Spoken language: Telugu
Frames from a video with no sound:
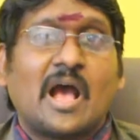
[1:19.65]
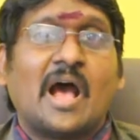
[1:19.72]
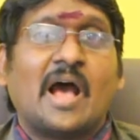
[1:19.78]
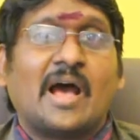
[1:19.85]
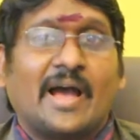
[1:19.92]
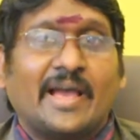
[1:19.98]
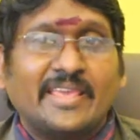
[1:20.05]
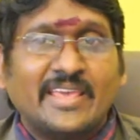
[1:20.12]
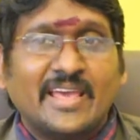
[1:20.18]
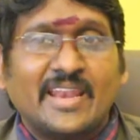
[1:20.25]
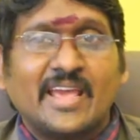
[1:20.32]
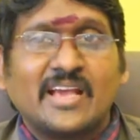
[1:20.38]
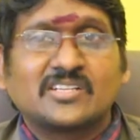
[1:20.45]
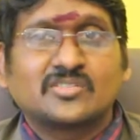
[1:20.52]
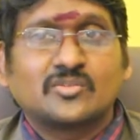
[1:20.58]
ఆ ఐ
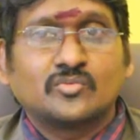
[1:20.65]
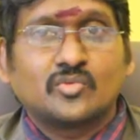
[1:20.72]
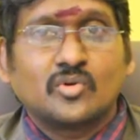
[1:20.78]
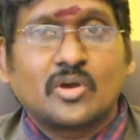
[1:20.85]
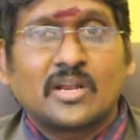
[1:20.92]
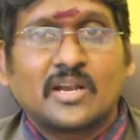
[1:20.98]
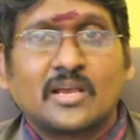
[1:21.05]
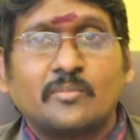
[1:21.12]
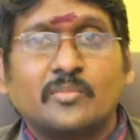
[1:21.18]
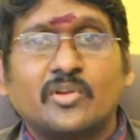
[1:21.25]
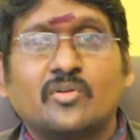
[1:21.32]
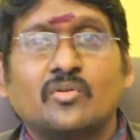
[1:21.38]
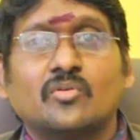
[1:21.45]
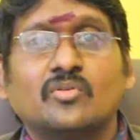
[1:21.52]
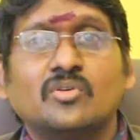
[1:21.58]
అనే అక్షరంతో కనుక
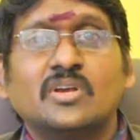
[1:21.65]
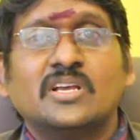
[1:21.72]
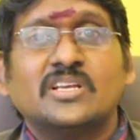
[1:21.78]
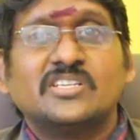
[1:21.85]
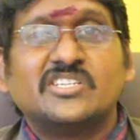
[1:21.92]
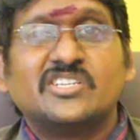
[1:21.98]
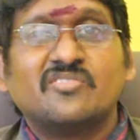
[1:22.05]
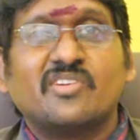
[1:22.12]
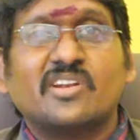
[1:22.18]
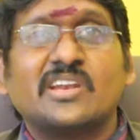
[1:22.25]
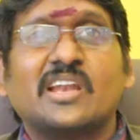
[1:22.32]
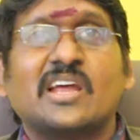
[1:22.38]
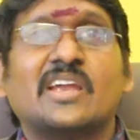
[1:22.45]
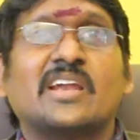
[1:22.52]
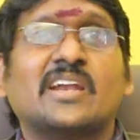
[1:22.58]
మీరు
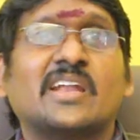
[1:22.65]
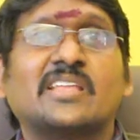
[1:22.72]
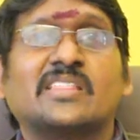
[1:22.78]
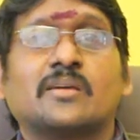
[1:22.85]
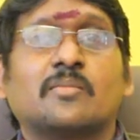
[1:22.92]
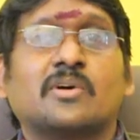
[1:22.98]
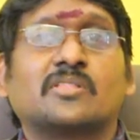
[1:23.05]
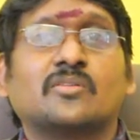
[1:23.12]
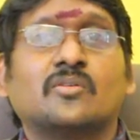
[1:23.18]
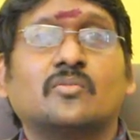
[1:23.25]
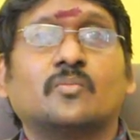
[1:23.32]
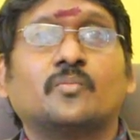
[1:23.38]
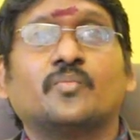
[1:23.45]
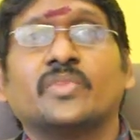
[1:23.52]
చివరిన ఎండ్ అయితే మాత్రం